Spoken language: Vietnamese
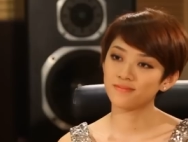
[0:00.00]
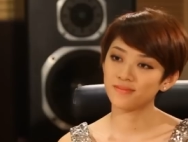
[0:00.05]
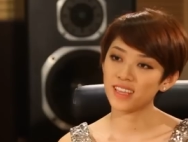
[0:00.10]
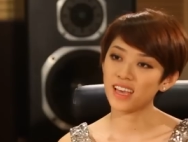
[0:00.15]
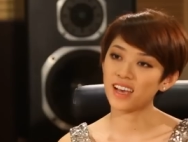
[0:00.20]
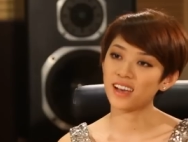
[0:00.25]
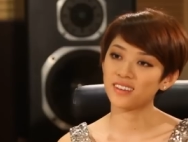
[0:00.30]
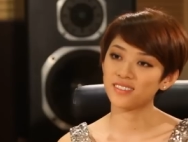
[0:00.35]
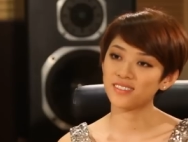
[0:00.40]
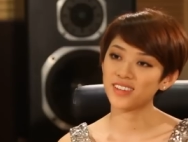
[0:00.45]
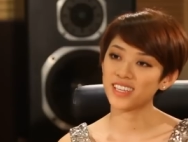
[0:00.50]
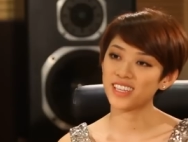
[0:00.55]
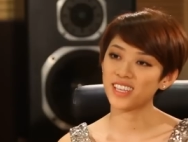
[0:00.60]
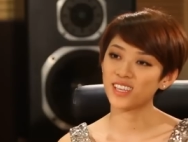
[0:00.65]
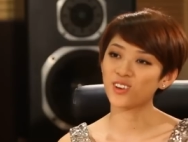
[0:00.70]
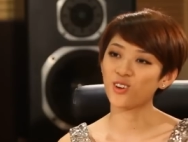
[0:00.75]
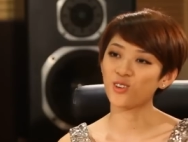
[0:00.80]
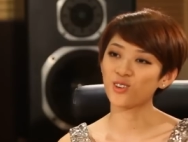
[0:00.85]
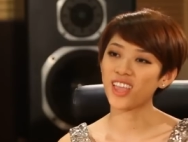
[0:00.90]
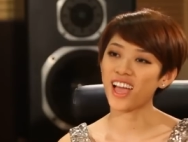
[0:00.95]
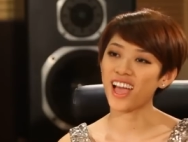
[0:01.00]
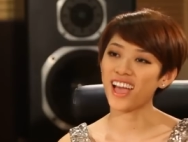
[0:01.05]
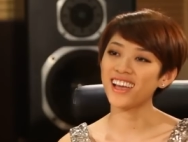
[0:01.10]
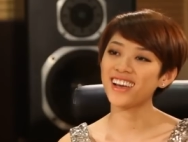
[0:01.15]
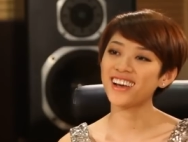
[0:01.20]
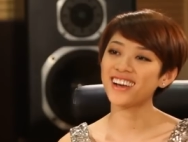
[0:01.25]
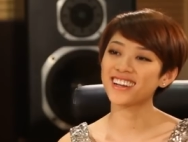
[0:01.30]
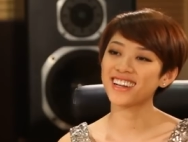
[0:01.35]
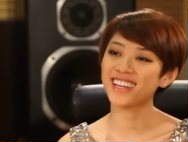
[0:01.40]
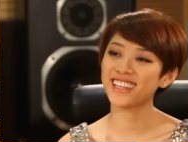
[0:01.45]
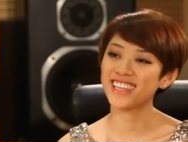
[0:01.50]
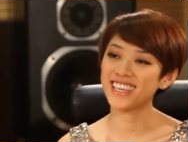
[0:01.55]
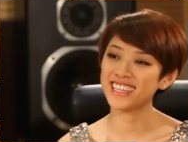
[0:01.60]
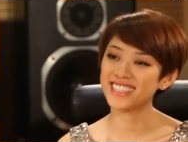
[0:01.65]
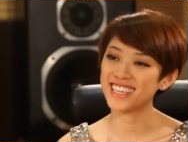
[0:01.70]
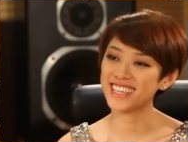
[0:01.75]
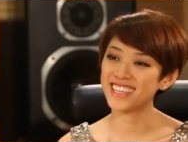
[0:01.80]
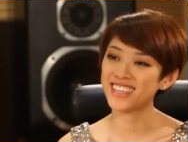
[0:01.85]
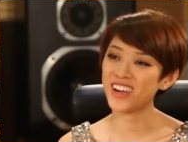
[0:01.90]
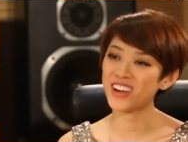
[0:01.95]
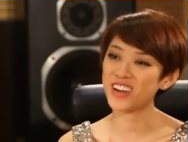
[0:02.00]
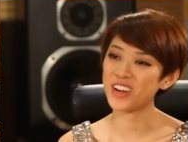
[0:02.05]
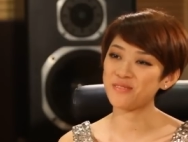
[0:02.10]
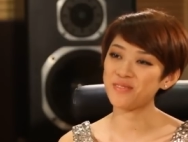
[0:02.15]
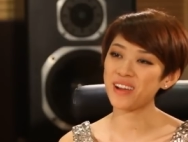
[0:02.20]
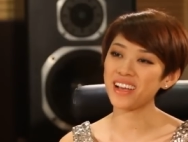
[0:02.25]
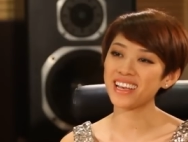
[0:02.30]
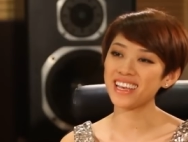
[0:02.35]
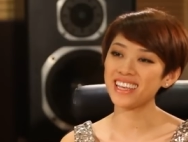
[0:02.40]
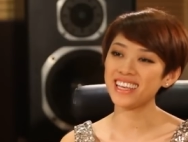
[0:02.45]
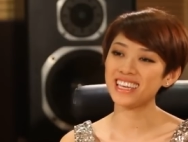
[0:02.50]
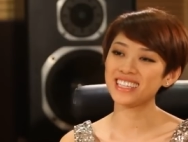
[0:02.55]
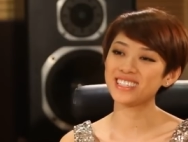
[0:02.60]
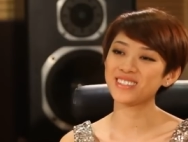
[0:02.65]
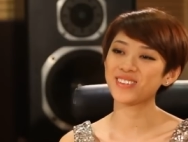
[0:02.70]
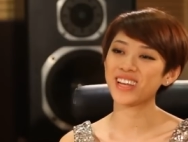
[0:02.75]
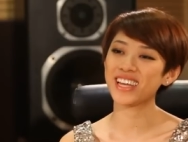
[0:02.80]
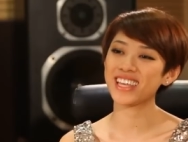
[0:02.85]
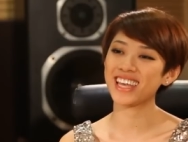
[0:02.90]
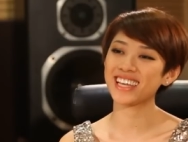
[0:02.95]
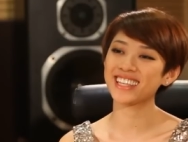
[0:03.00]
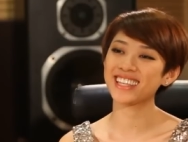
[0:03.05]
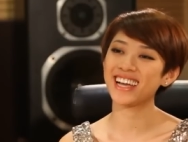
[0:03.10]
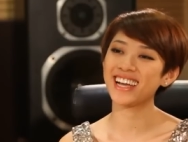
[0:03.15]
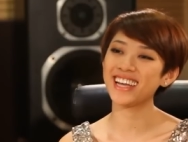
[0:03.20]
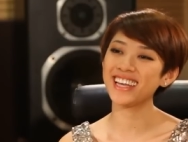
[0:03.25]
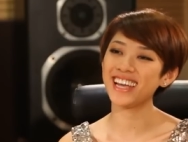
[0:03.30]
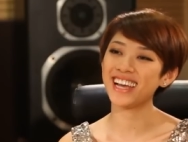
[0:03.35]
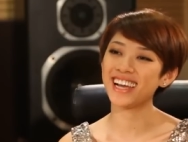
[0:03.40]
dạ vậy thì cụ thể hơn là chị sẽ cho ra mắt cái gì trong thời gian tới